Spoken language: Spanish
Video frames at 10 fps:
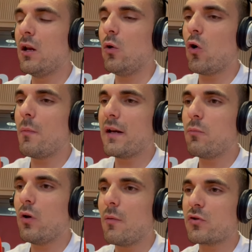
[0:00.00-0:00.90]
luego
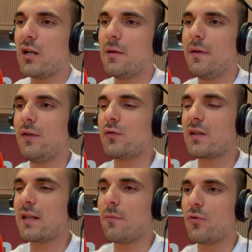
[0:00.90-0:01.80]
manipulamos alimentos,
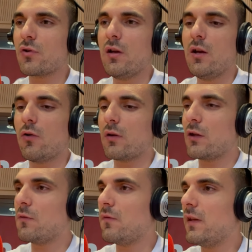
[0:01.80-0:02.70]
estamos
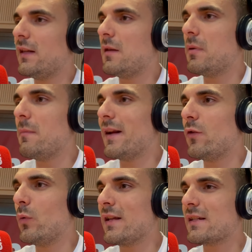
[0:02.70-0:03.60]
cortando un filete
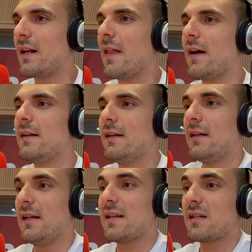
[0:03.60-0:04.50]
preparando una ensalada,
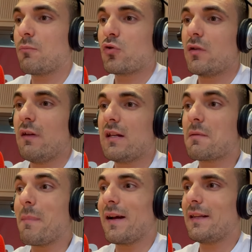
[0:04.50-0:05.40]
esas
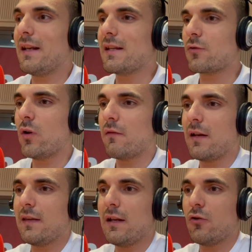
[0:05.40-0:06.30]
posibles bacterias ¿no? que
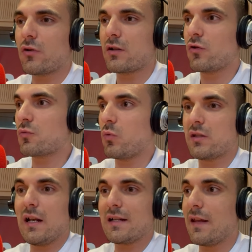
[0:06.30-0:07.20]
vienen de los restos
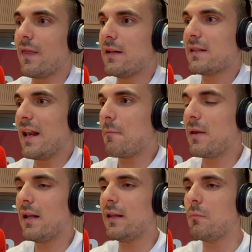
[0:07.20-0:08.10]
pues, de las heces, de la
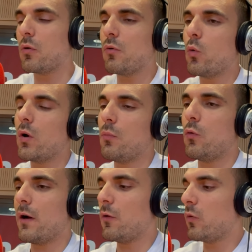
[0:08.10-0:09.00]
piel, del propio cuerpo
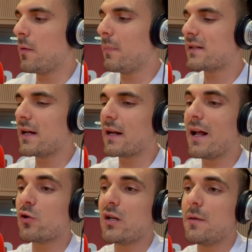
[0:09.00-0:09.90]
humano, pueden pasar
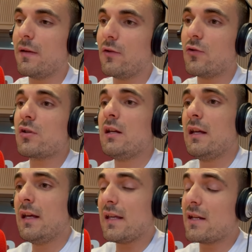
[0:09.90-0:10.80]
a los alimentos
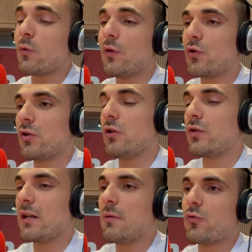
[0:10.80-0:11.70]
y ahí es cuando nos
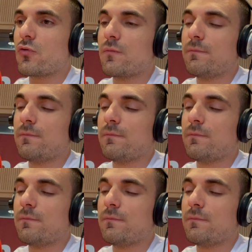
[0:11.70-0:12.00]
intoxicamos.